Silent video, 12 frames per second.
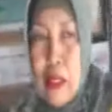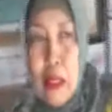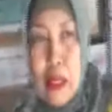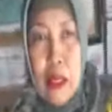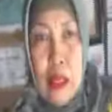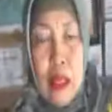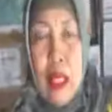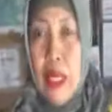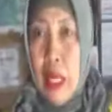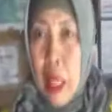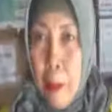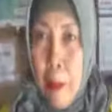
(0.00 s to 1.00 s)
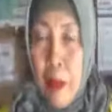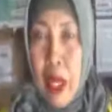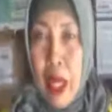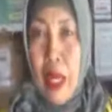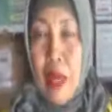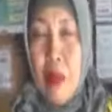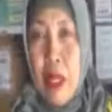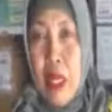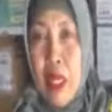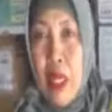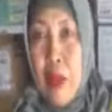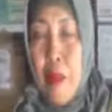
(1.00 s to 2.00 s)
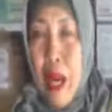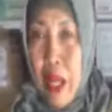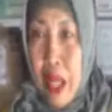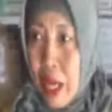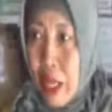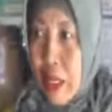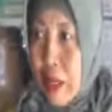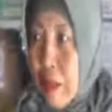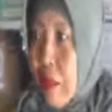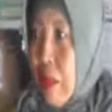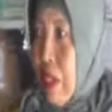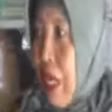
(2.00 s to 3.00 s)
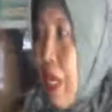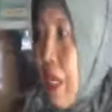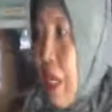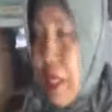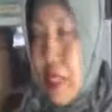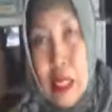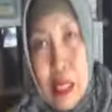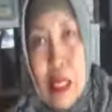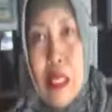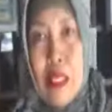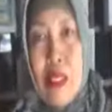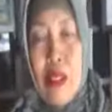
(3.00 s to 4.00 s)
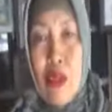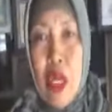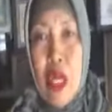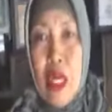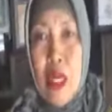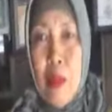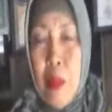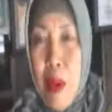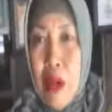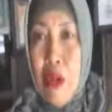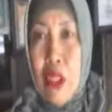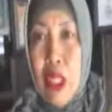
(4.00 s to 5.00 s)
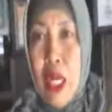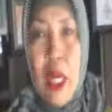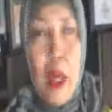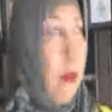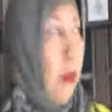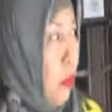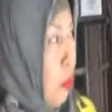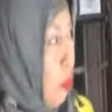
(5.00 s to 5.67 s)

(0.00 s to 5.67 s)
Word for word: uh, income mereka lebih banyak dan hasilnya juga lebih bagus dan